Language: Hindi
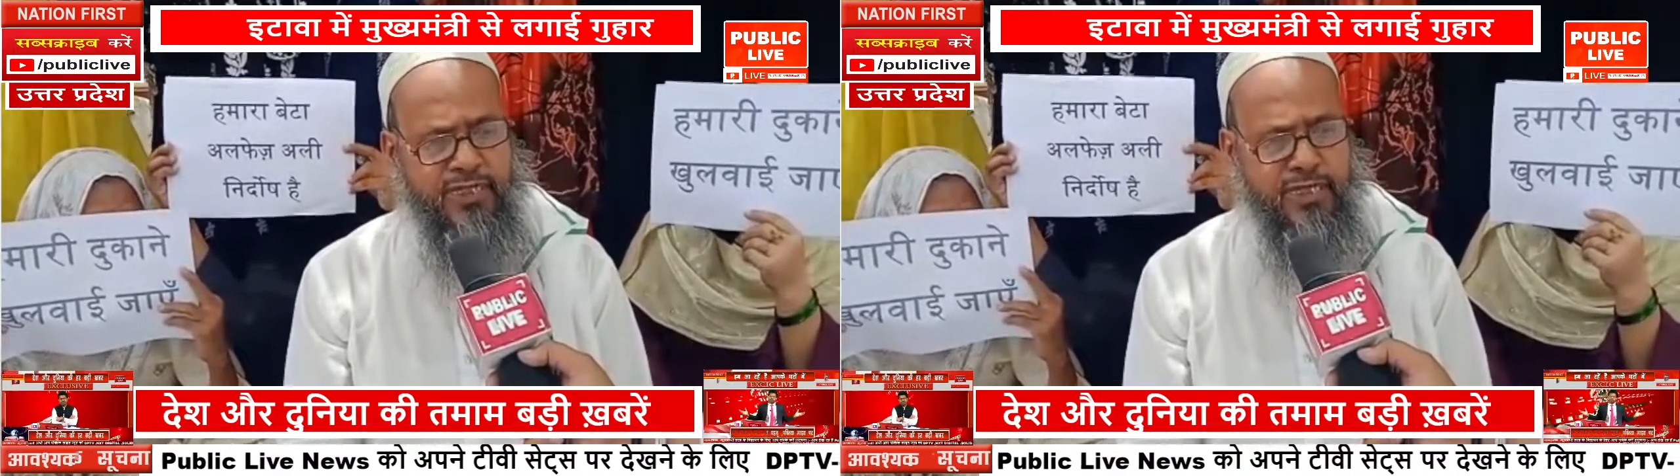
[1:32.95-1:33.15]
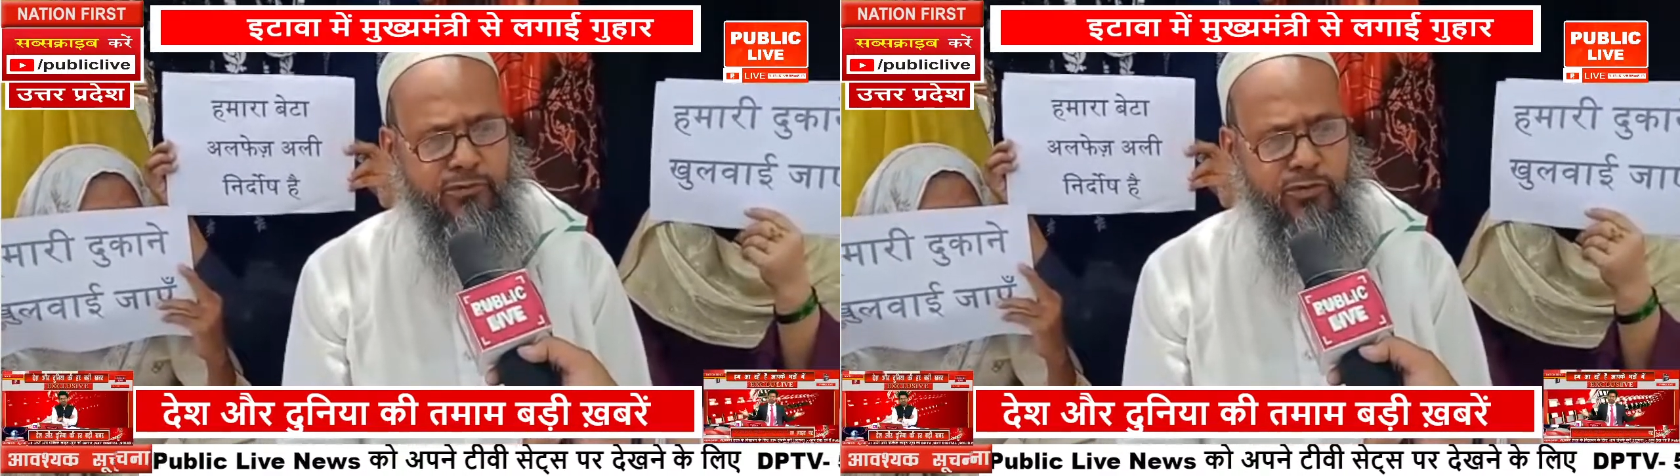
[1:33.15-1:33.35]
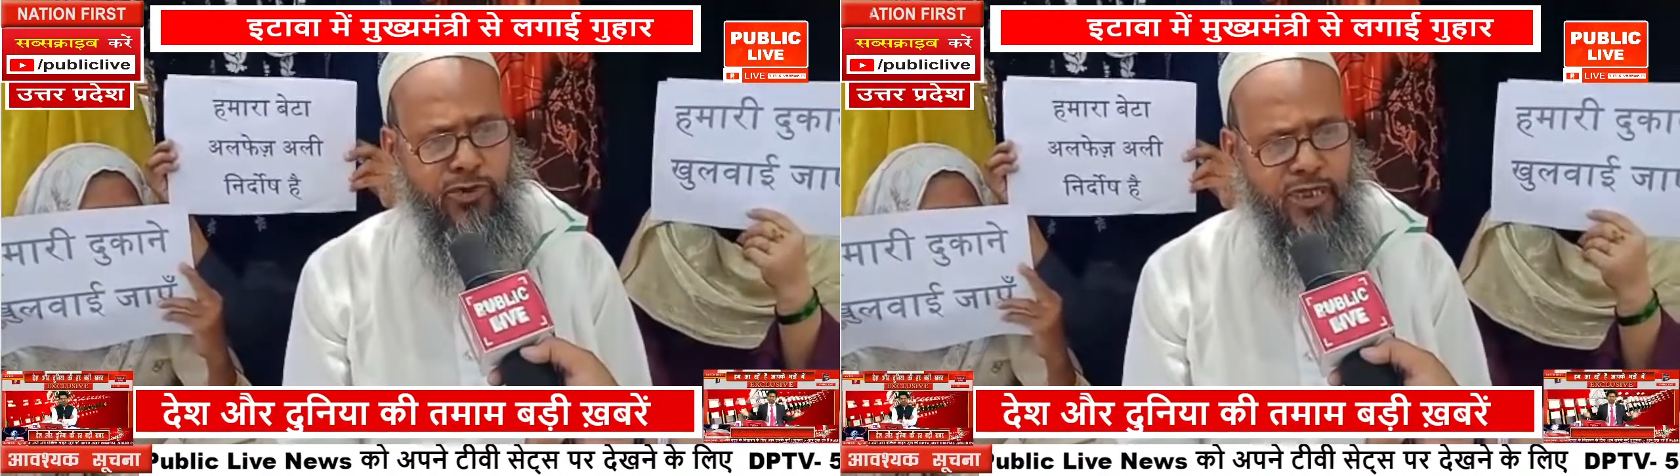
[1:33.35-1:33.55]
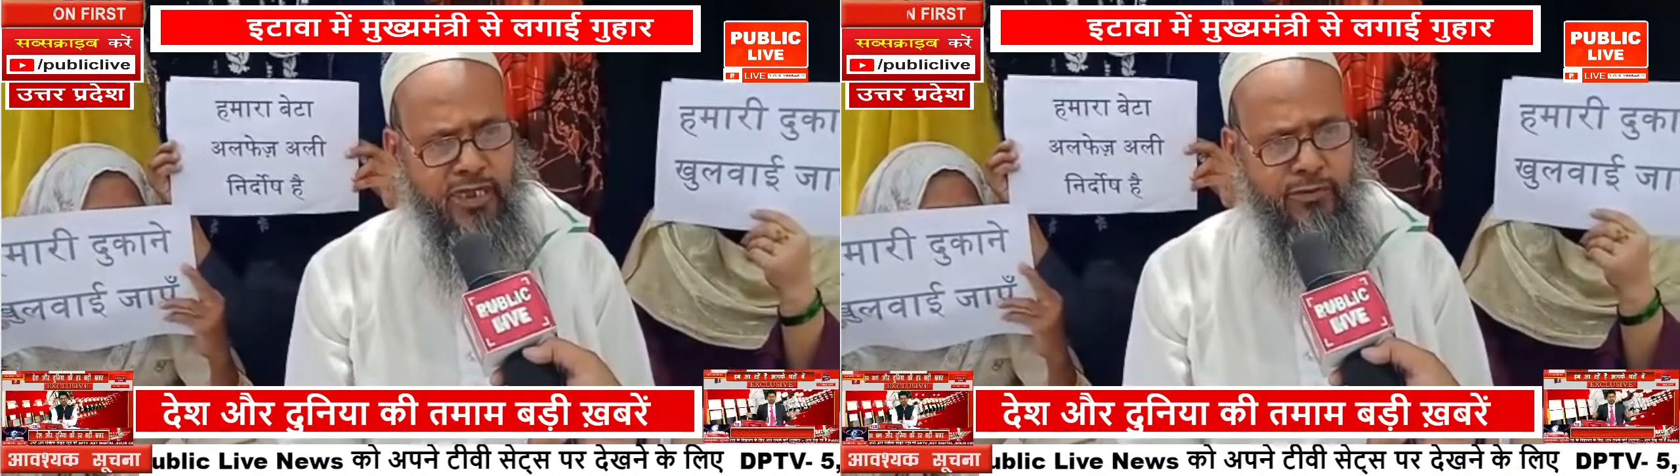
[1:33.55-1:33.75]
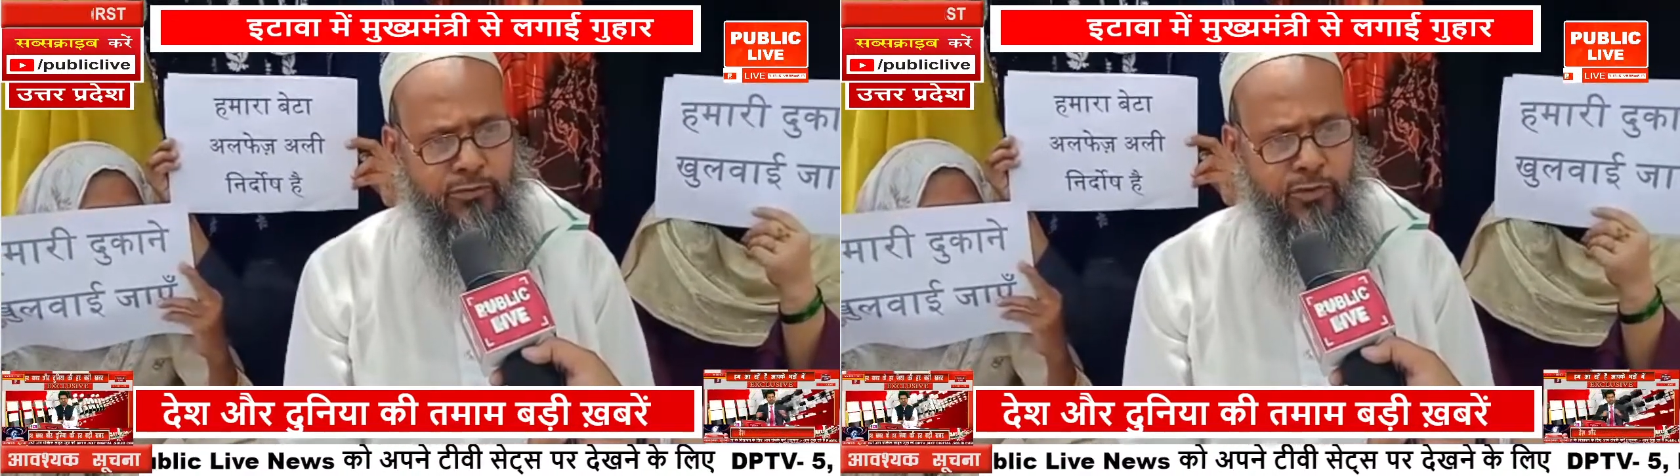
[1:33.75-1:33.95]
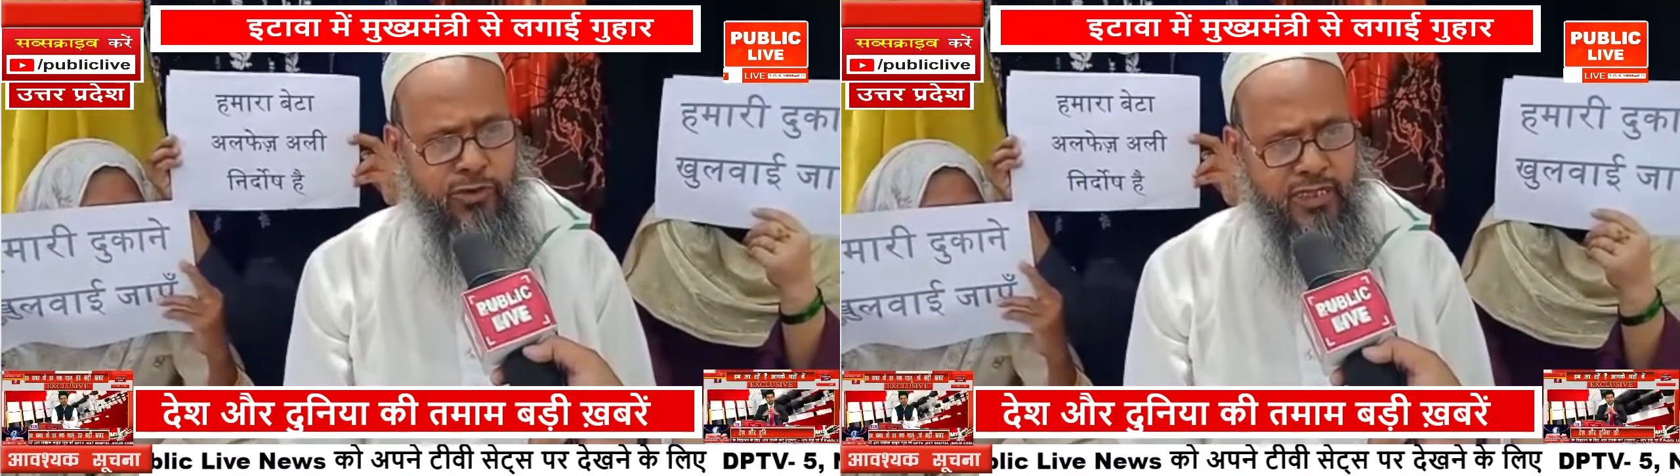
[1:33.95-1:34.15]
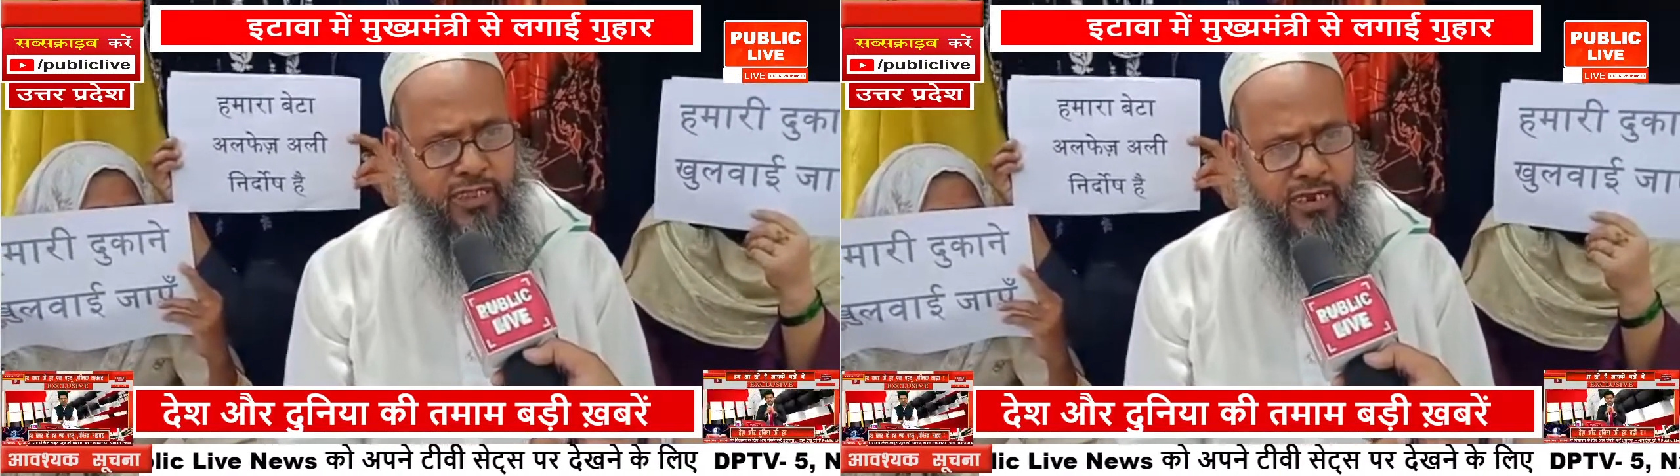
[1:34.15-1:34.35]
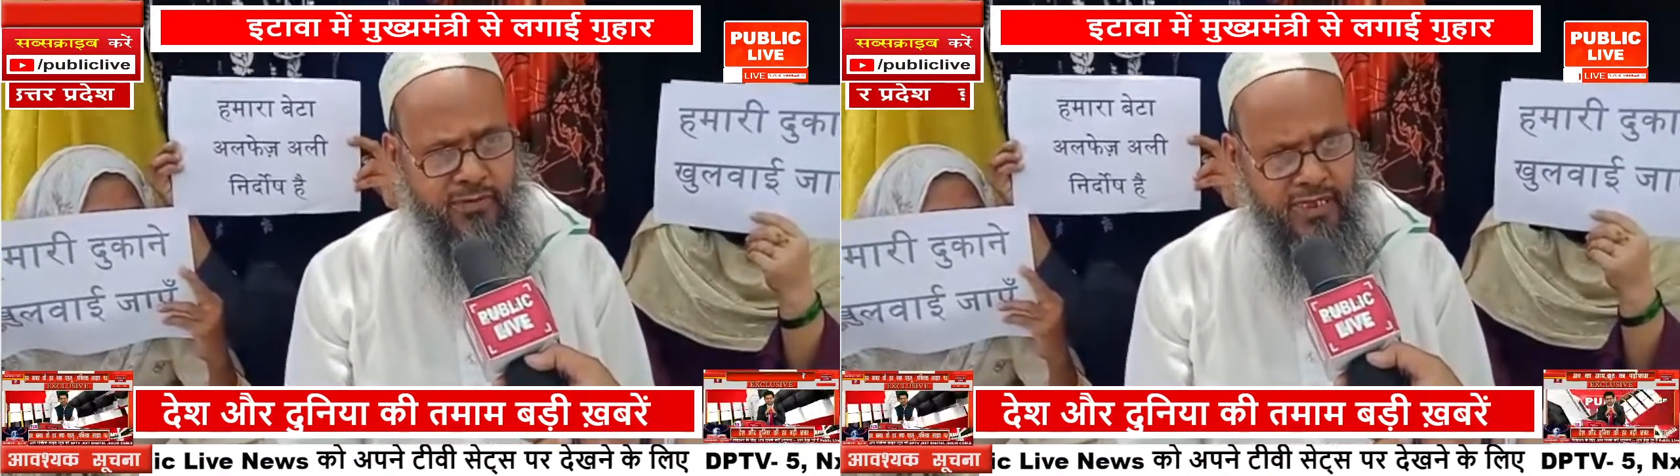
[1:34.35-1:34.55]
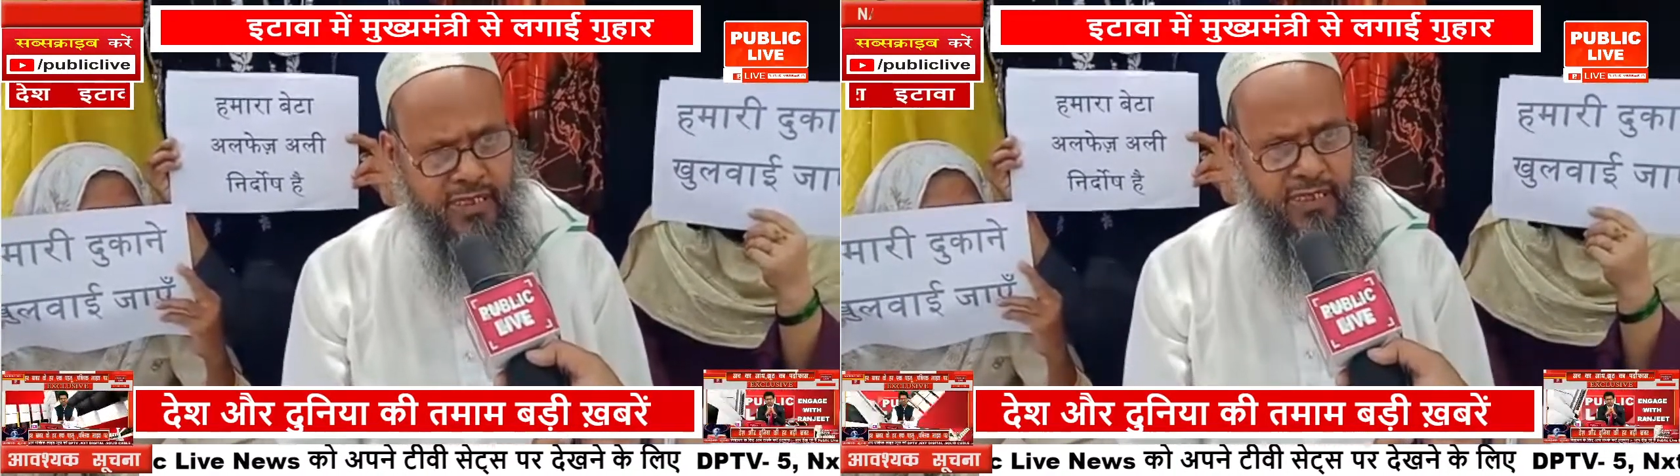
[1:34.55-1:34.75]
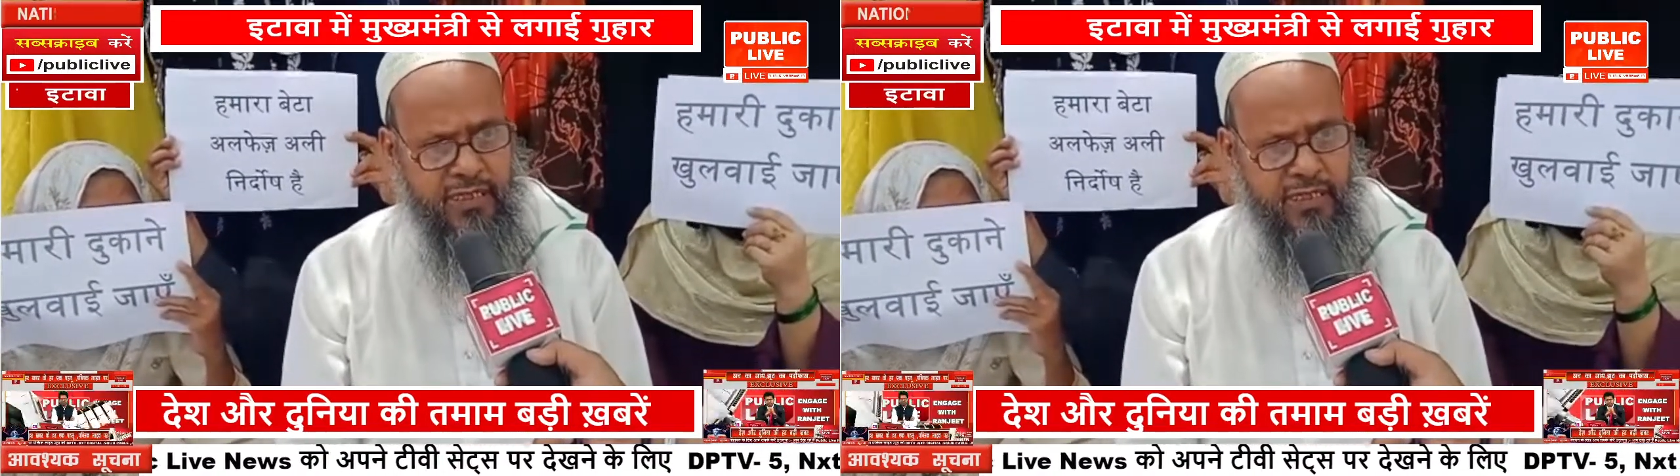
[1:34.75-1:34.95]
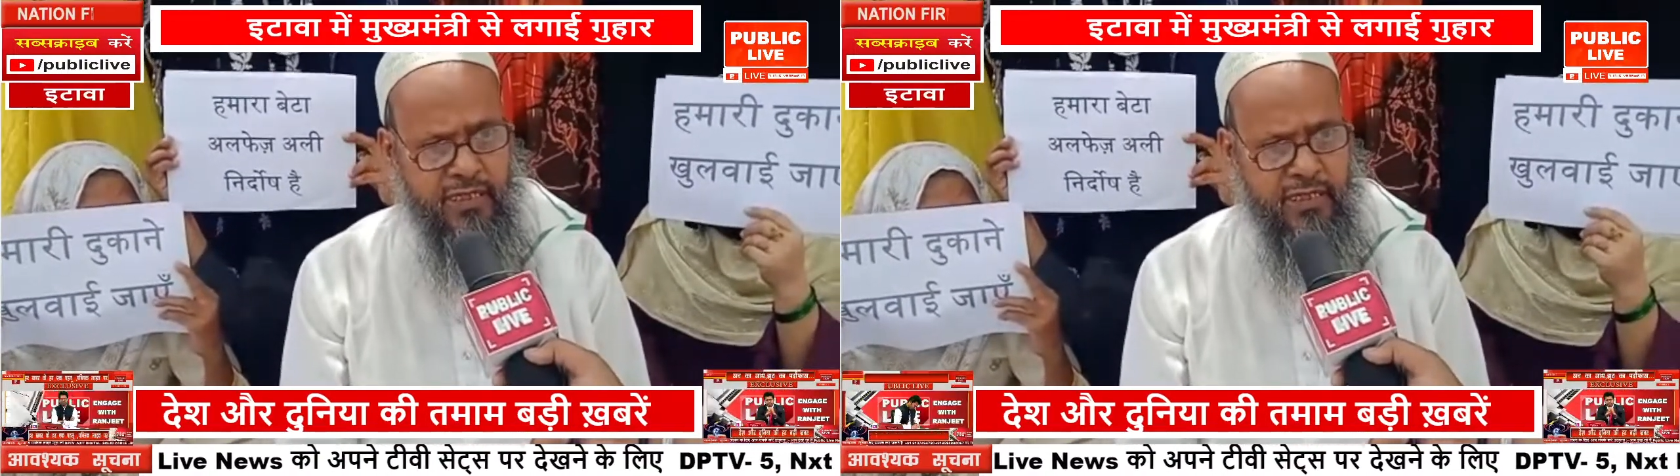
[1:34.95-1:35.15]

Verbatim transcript: बच्चे भूख के लिए भूख से तड़प रहे हैं